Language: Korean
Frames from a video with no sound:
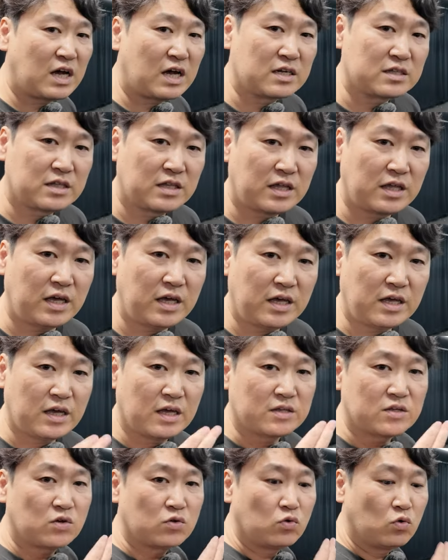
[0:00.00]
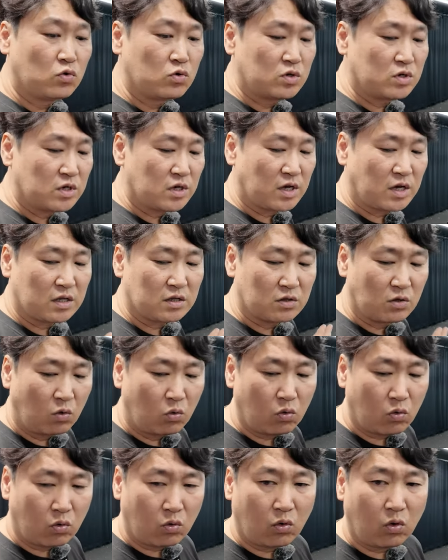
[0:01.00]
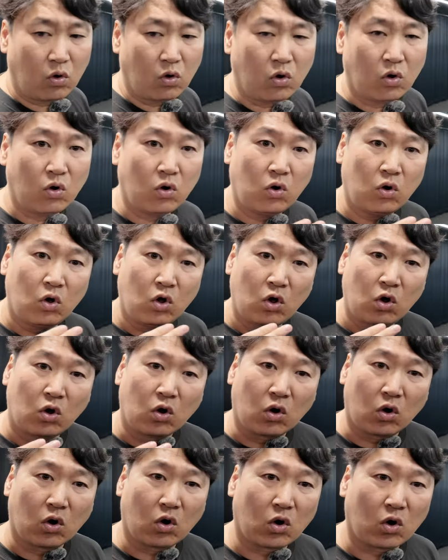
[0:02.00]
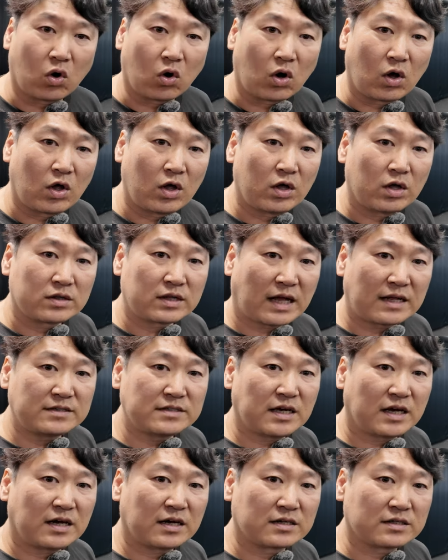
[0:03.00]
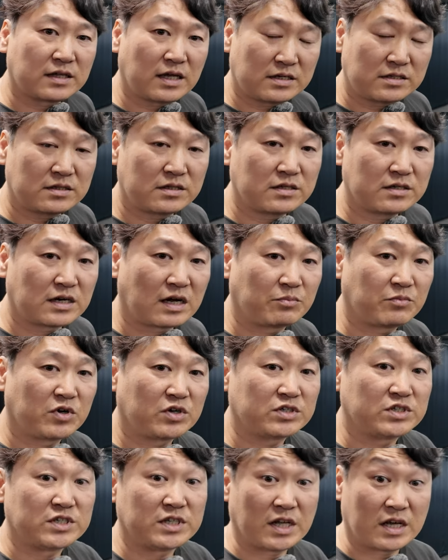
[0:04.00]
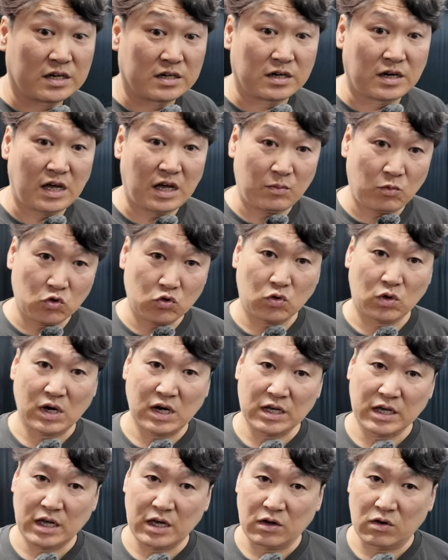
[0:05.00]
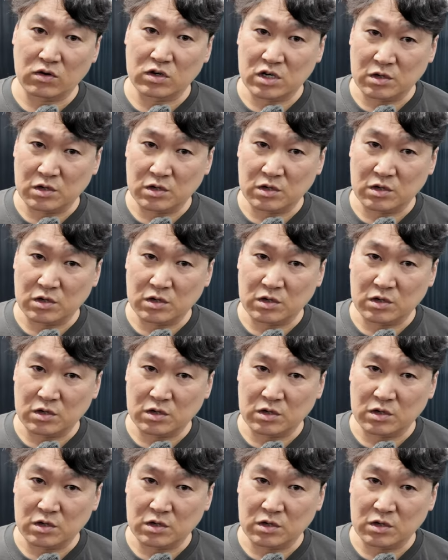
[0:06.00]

상태에서 여기에 넣고 어, 탄창 테스트를 한번 진행을 해보도록 할게요.